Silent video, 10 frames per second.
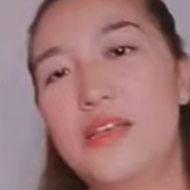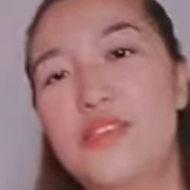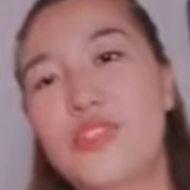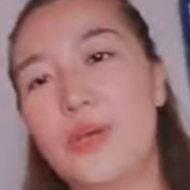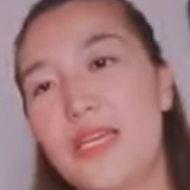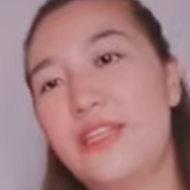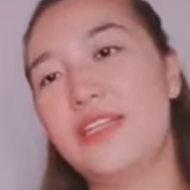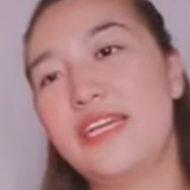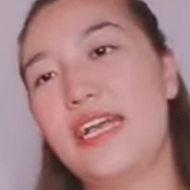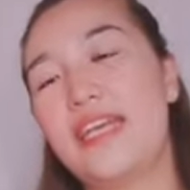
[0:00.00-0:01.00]
So, ito
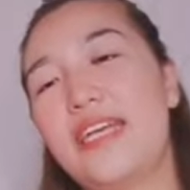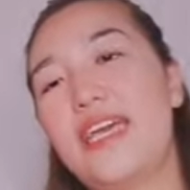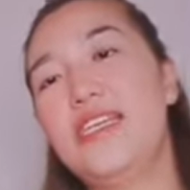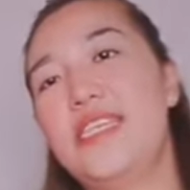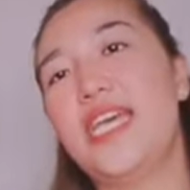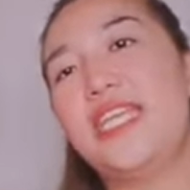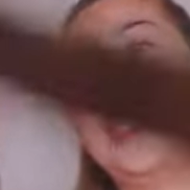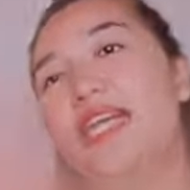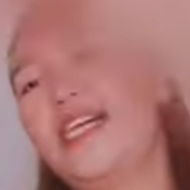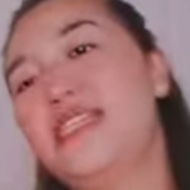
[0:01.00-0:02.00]
na nga guys. Ayan na,
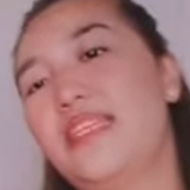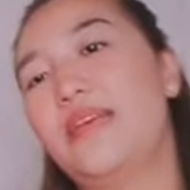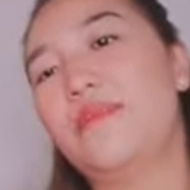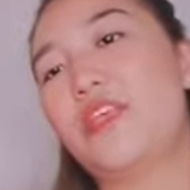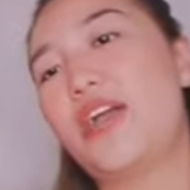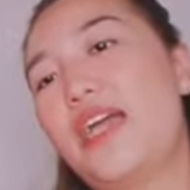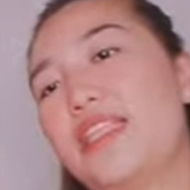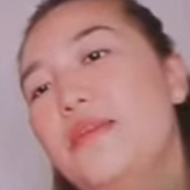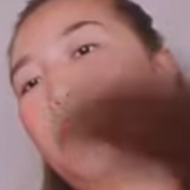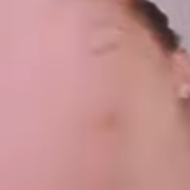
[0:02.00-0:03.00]
nakasetup na yung
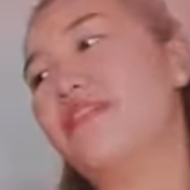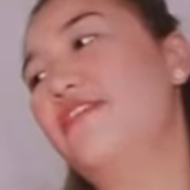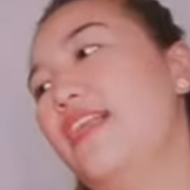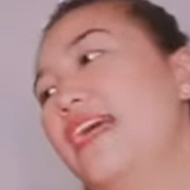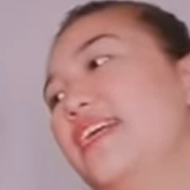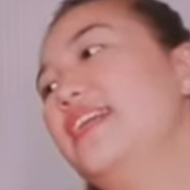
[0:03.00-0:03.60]
ating pang vlog.